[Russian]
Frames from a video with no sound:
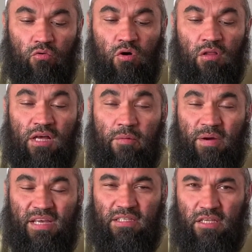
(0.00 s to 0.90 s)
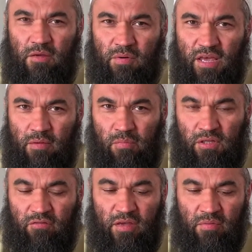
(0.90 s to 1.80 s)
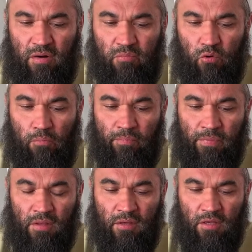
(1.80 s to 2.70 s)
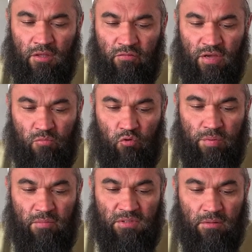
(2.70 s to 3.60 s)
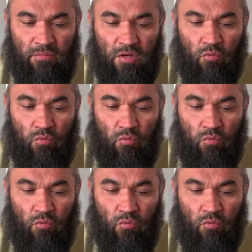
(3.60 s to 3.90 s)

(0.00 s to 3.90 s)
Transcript: О Аллах, поистине Ибрагим был твоим рабом и твоим любимцем,